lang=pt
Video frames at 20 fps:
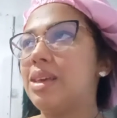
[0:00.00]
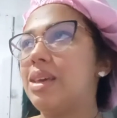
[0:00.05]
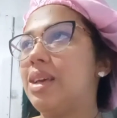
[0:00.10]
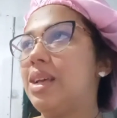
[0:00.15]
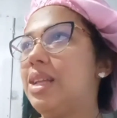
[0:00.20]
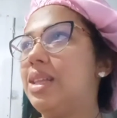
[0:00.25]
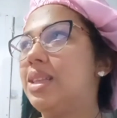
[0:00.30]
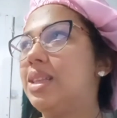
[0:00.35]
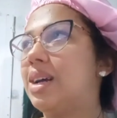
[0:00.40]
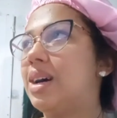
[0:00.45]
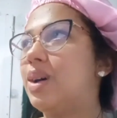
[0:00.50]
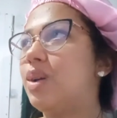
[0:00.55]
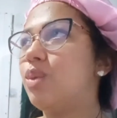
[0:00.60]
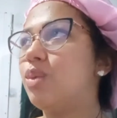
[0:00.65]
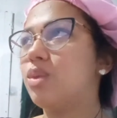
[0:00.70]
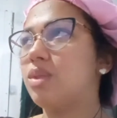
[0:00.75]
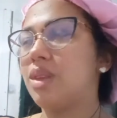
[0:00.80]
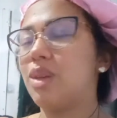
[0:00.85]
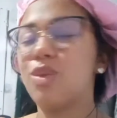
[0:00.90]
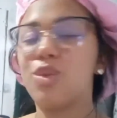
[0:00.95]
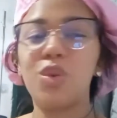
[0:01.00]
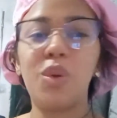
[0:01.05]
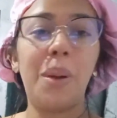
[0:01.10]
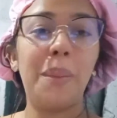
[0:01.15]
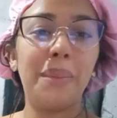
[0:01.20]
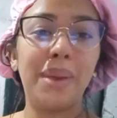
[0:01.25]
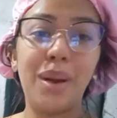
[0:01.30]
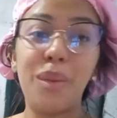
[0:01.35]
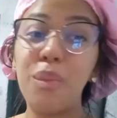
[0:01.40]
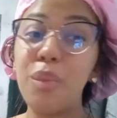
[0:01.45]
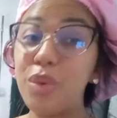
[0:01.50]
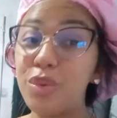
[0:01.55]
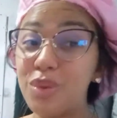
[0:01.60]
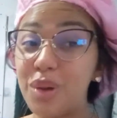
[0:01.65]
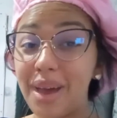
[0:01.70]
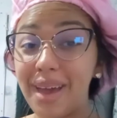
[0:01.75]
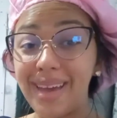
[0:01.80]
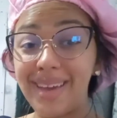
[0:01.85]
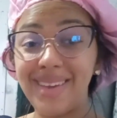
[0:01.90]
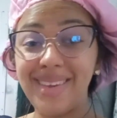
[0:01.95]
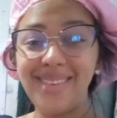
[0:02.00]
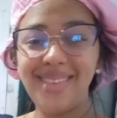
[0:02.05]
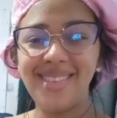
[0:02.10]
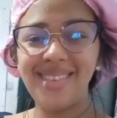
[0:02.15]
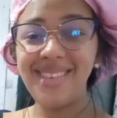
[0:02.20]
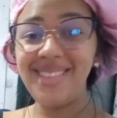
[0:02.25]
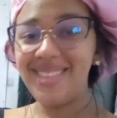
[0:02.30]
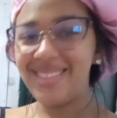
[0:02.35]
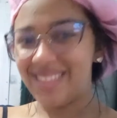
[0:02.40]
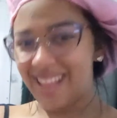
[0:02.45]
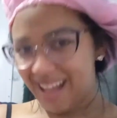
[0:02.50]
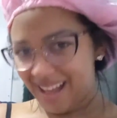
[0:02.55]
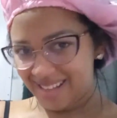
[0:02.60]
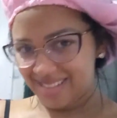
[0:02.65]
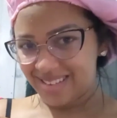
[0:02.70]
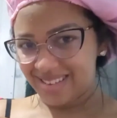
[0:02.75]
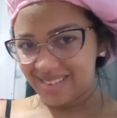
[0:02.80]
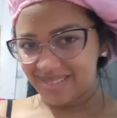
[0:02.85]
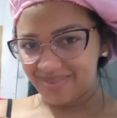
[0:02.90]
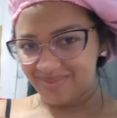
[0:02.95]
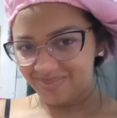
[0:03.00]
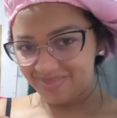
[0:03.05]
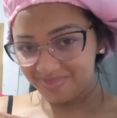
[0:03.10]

Então, eu sou uma amiga muito requisitada.